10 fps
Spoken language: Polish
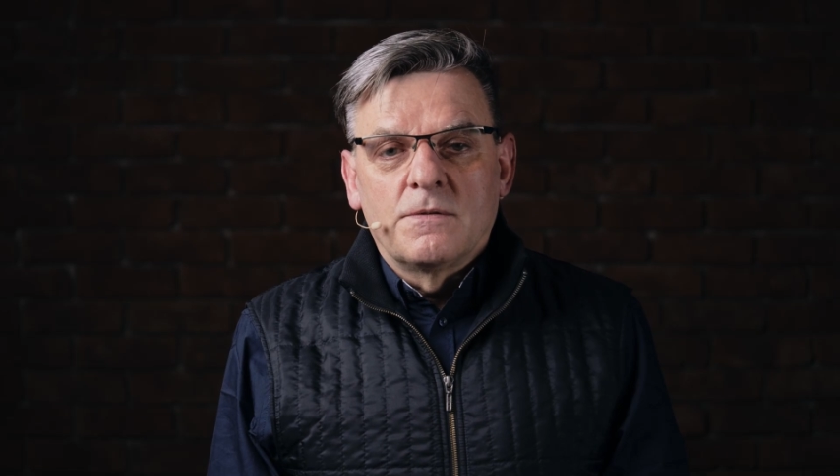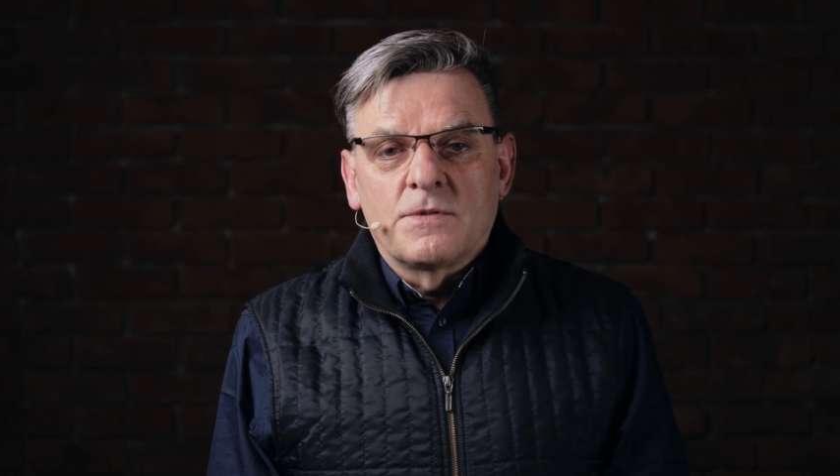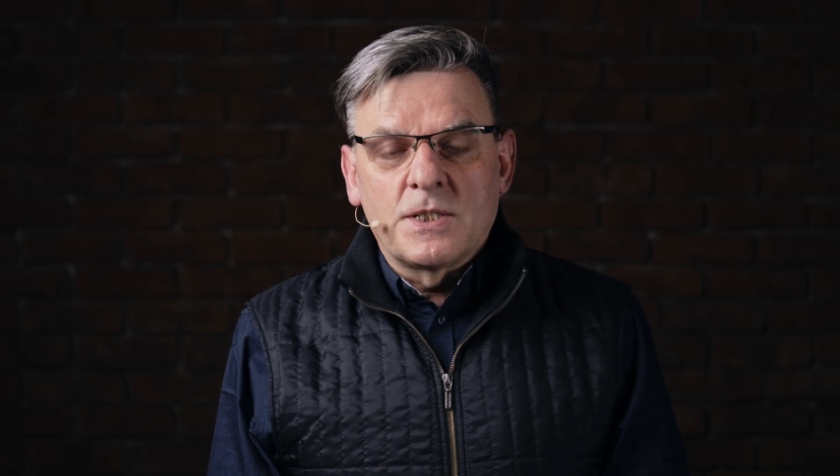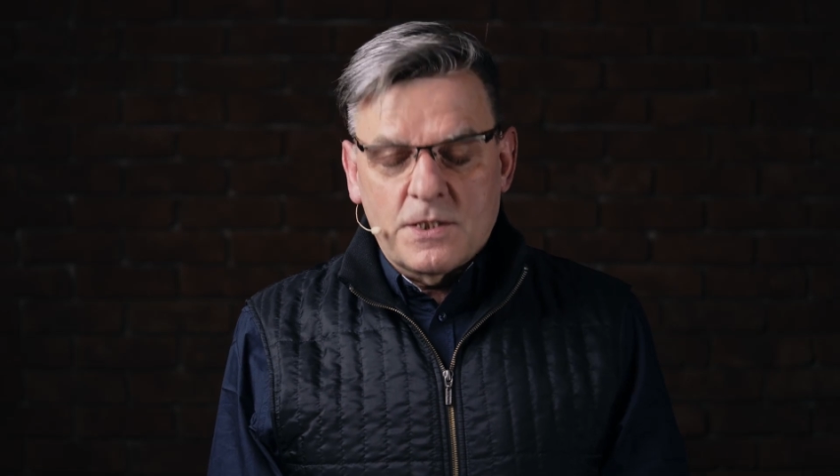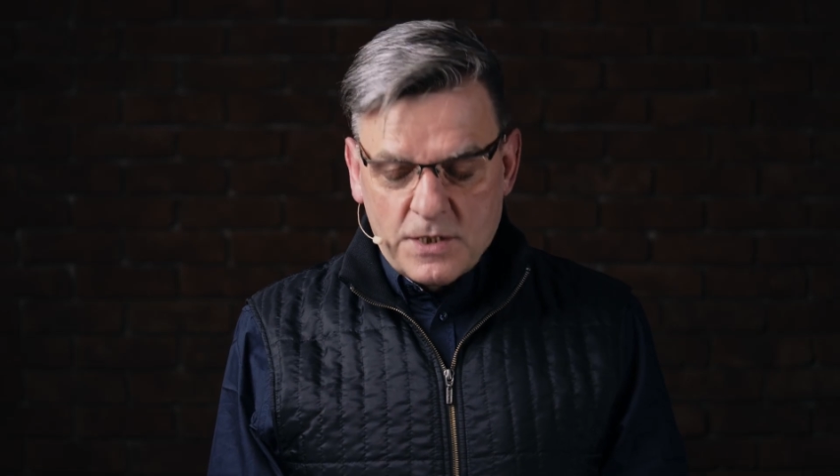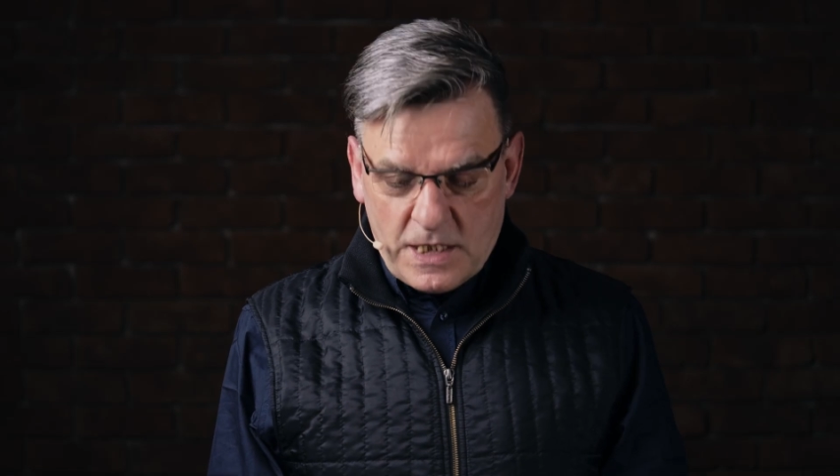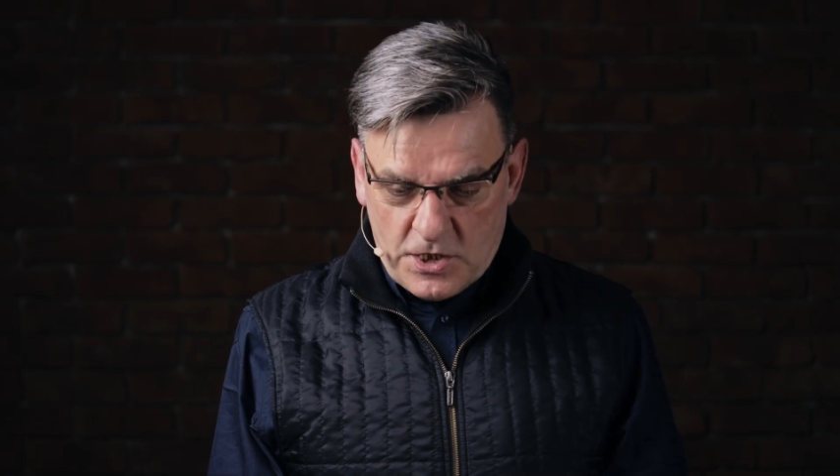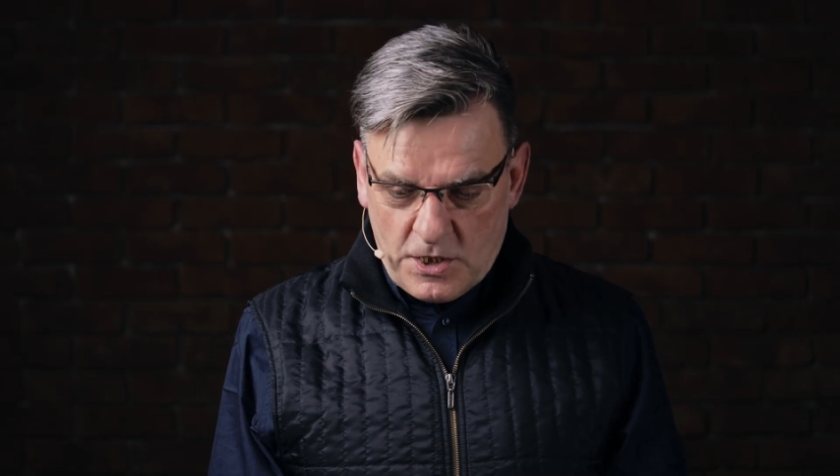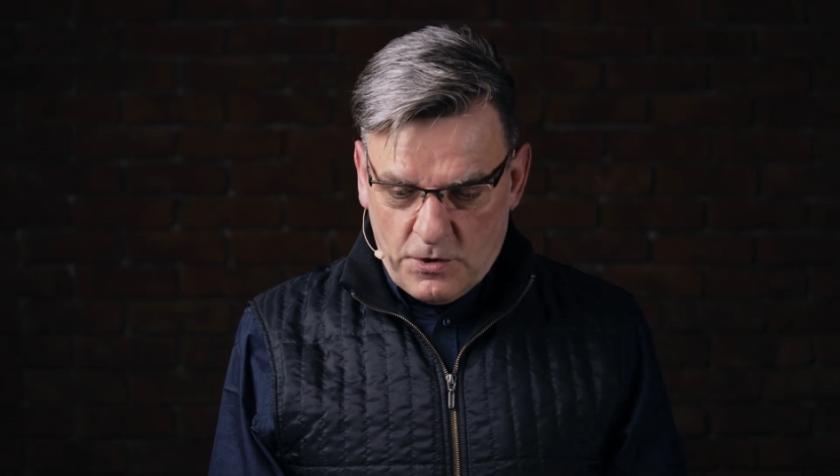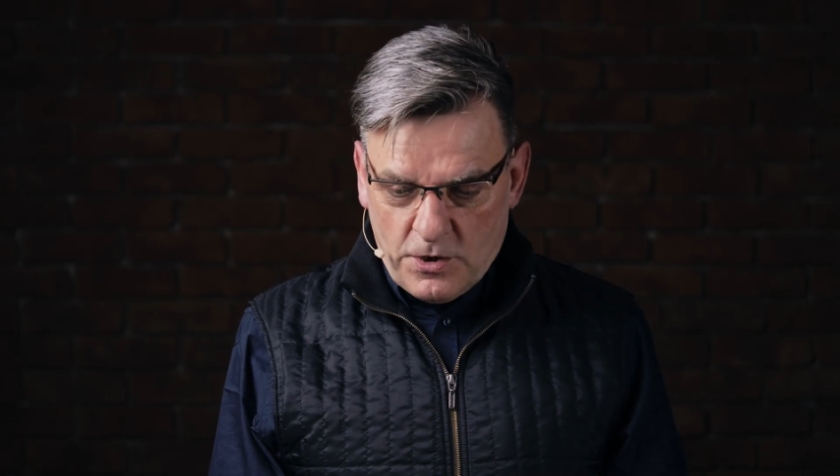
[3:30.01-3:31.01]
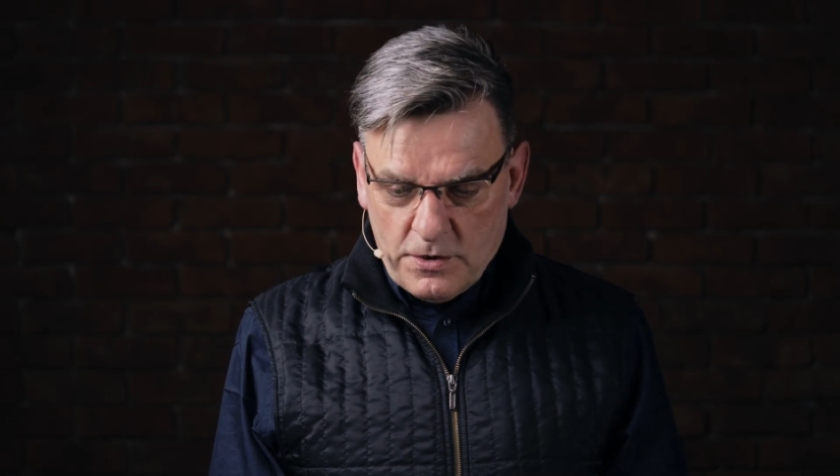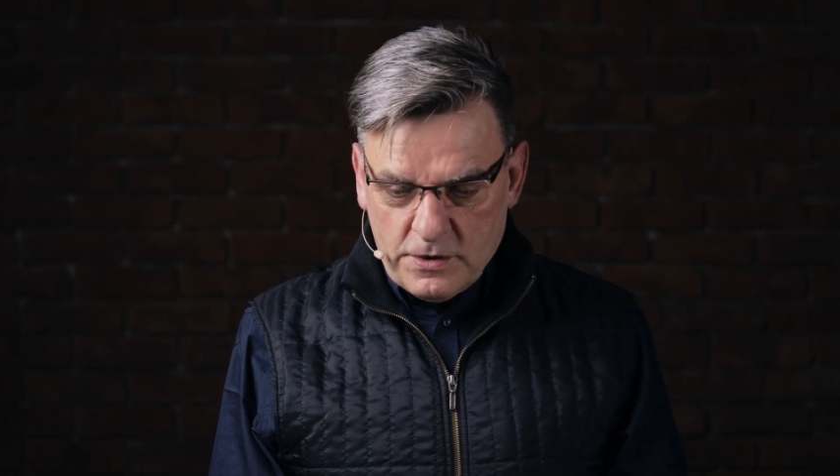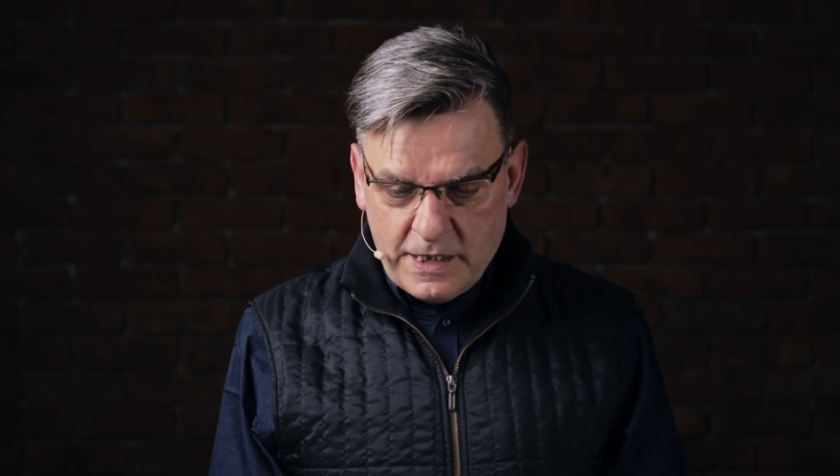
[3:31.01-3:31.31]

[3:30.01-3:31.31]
wszystko zaczęło